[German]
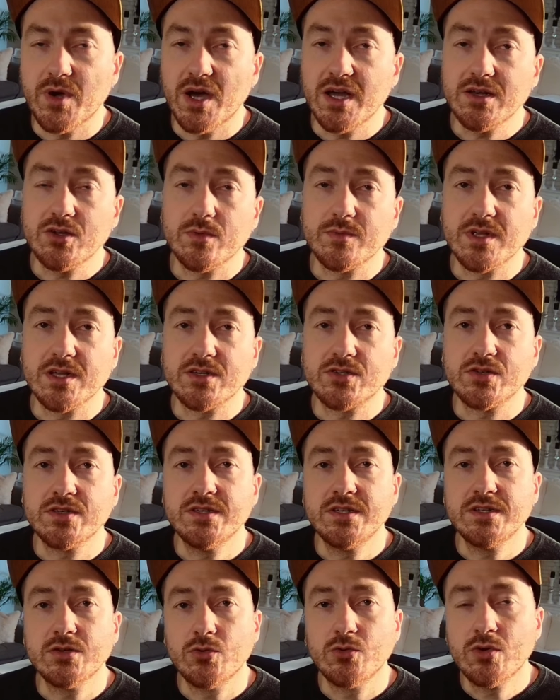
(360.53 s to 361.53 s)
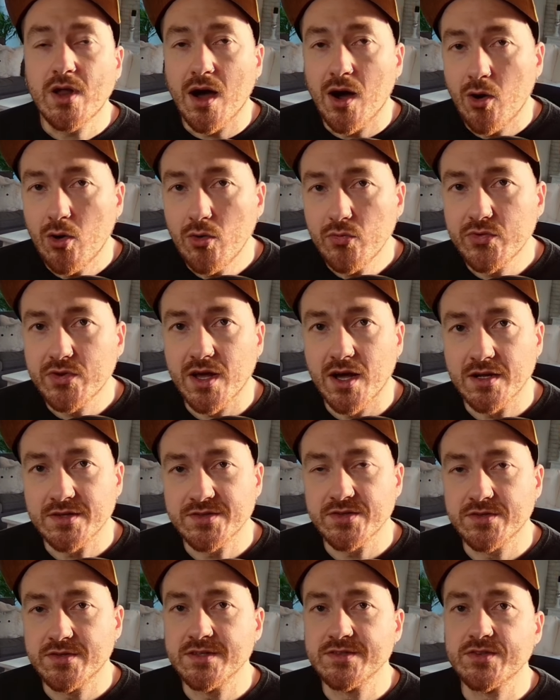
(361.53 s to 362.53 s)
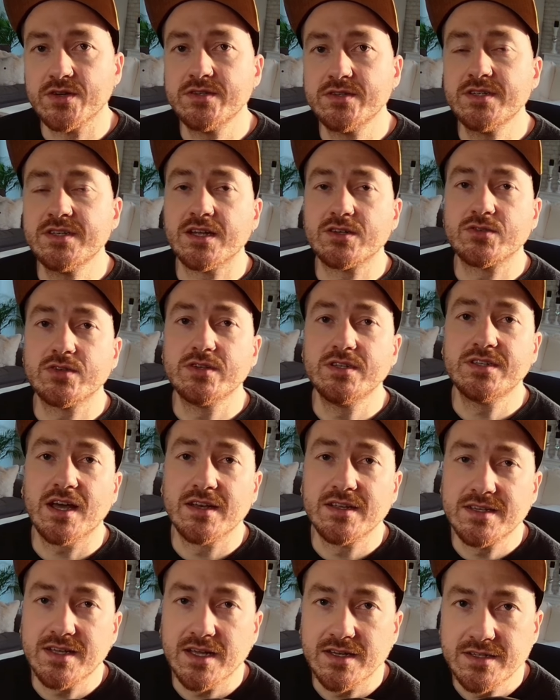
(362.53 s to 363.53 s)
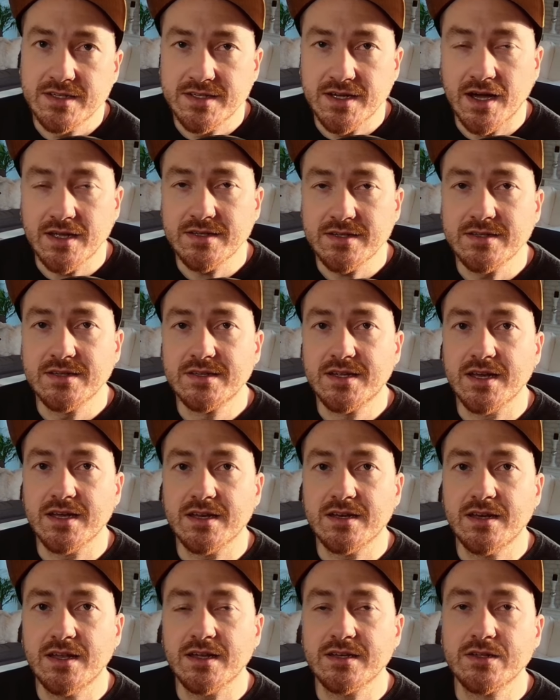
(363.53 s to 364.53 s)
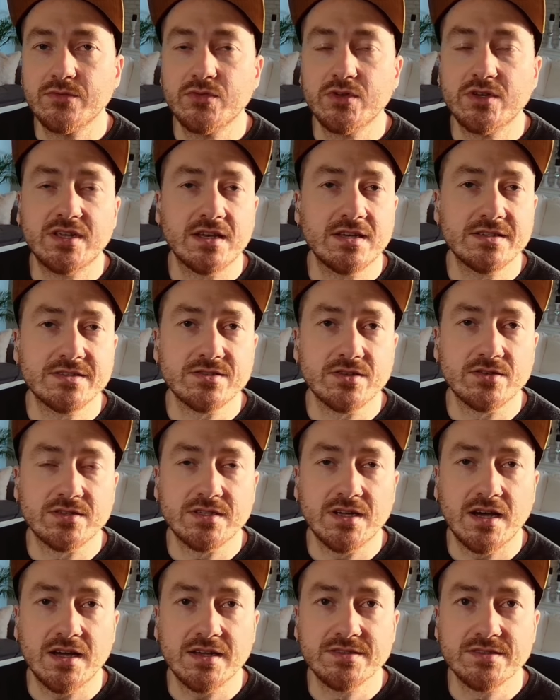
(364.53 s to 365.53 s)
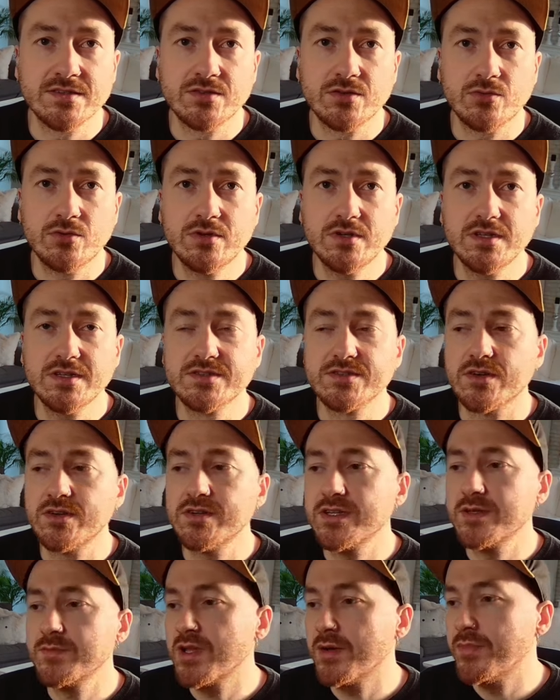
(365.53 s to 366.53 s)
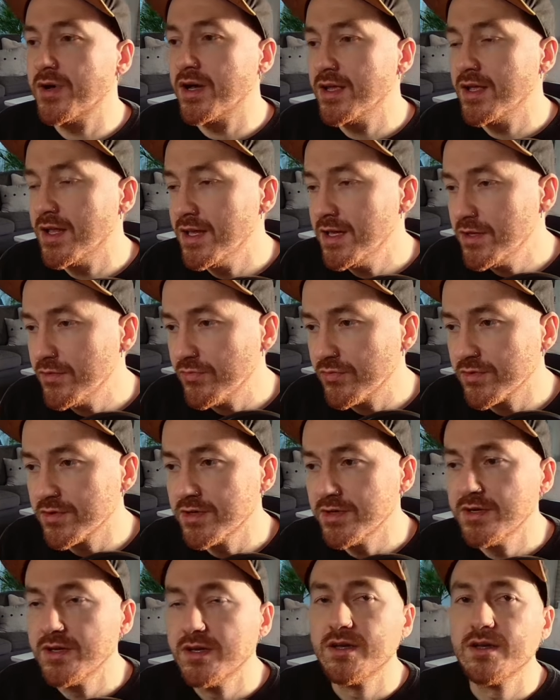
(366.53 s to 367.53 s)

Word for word: Die beiden kommen natürlich nicht ohne Auftrag, sondern sollen die natürlich alle Kandidatinnen kennenlernen, die für Dennis noch da sind. Und die sollen ihm dabei helfen.